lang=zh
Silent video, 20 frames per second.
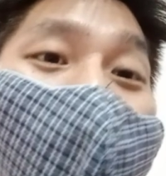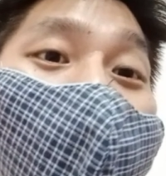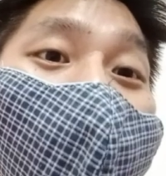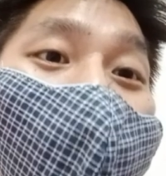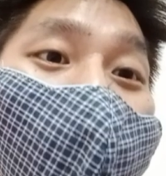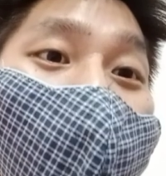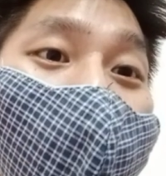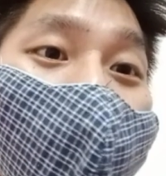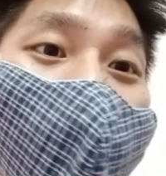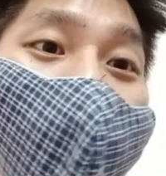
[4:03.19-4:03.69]

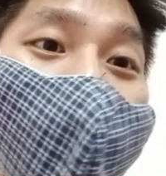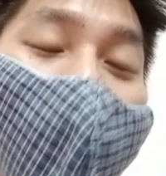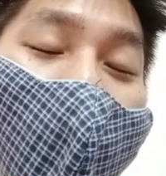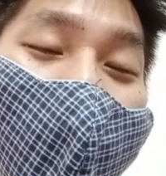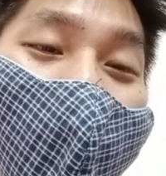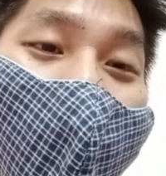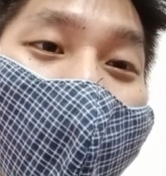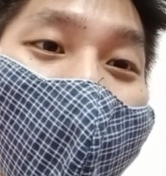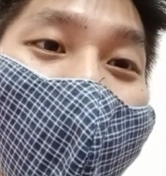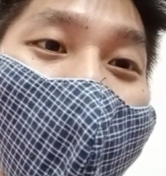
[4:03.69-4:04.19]
九十五巴
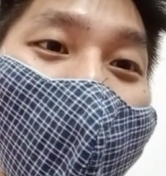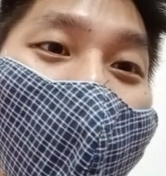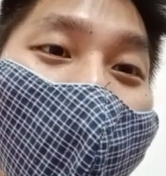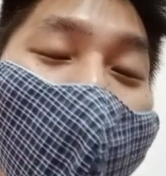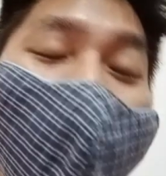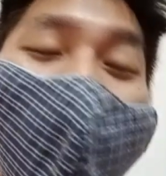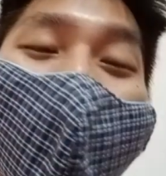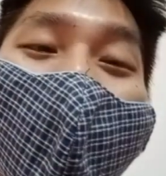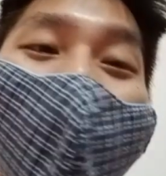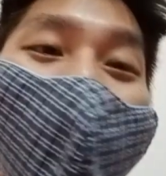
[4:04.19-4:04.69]
仙了，
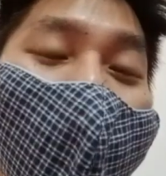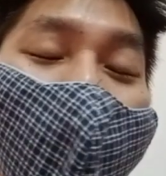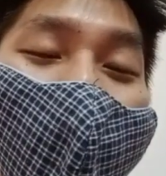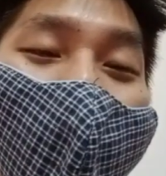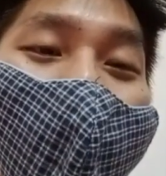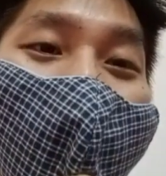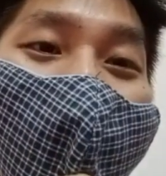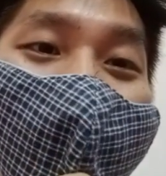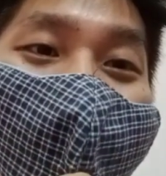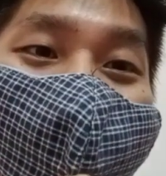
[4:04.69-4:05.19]
呃，然后
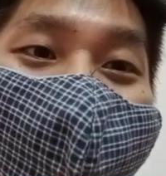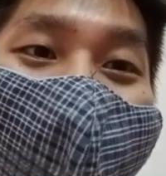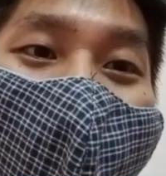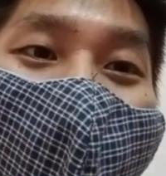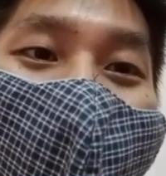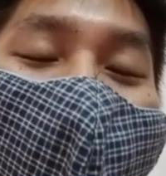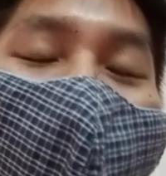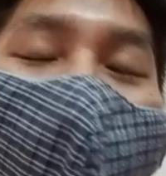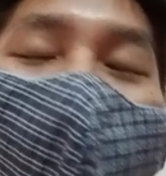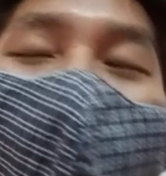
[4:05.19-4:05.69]
然后这个
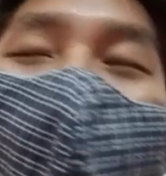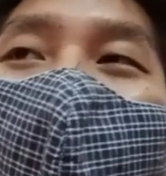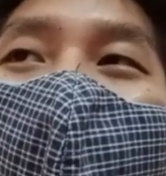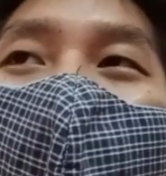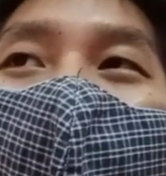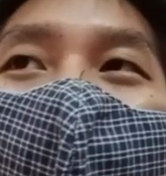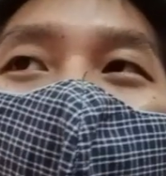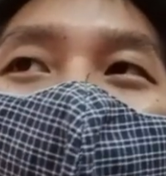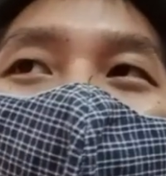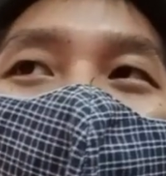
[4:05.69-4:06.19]
啦，然
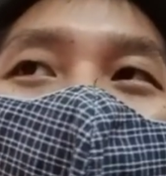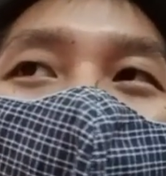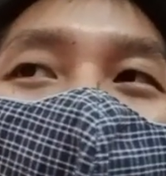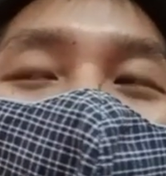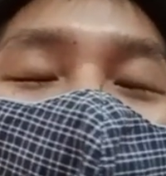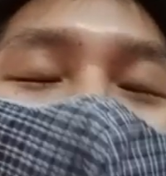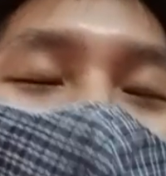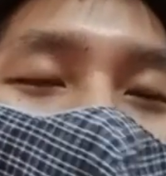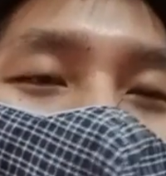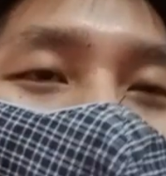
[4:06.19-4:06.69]
后
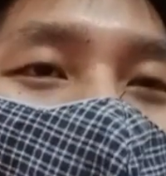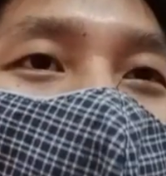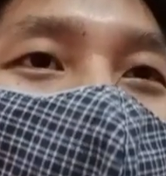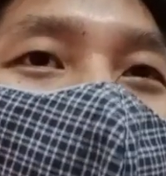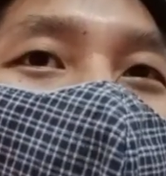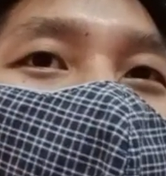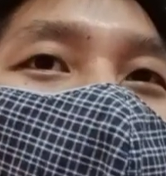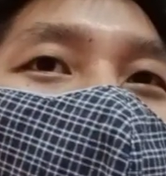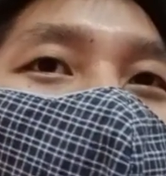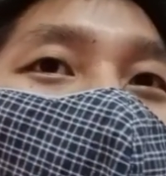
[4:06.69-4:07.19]
泰
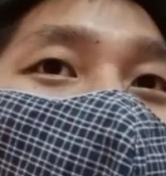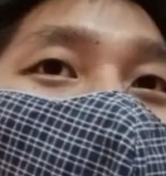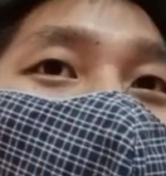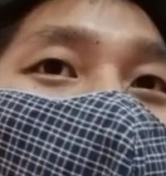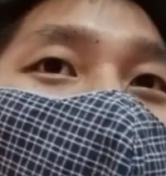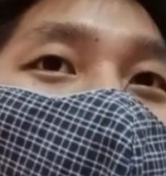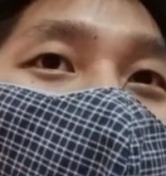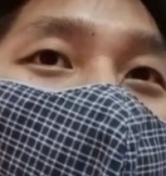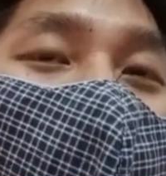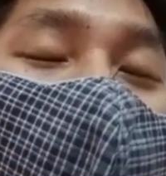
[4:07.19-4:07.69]
国的
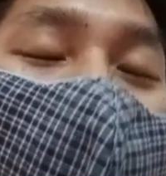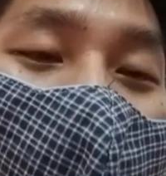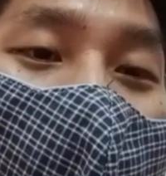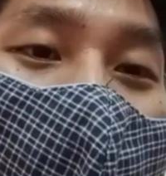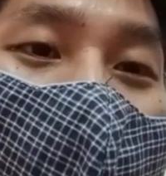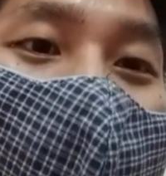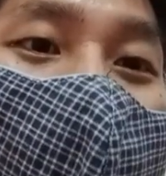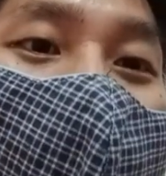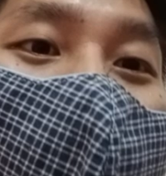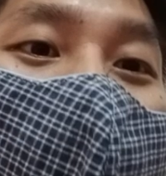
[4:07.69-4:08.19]
金枕
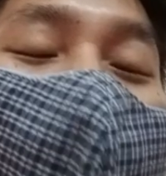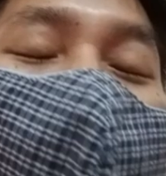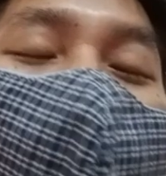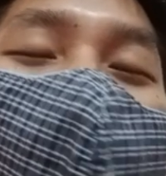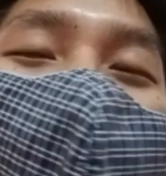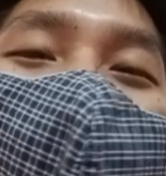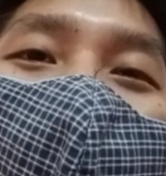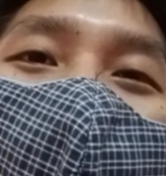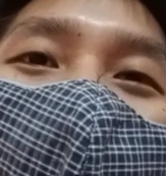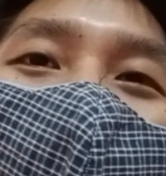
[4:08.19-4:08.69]
头
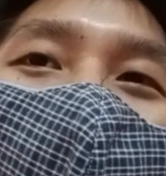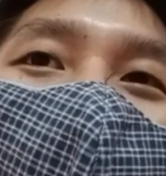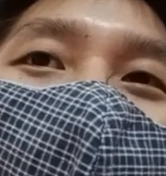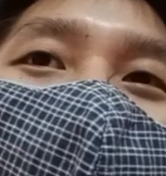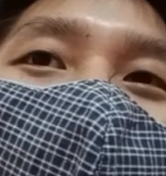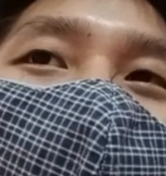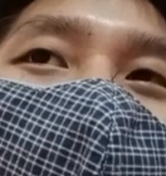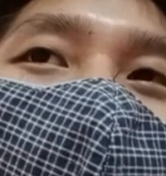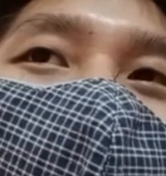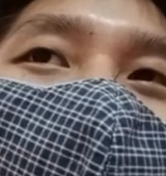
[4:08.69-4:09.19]
出口
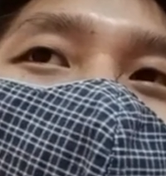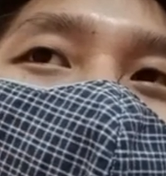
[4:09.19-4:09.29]
到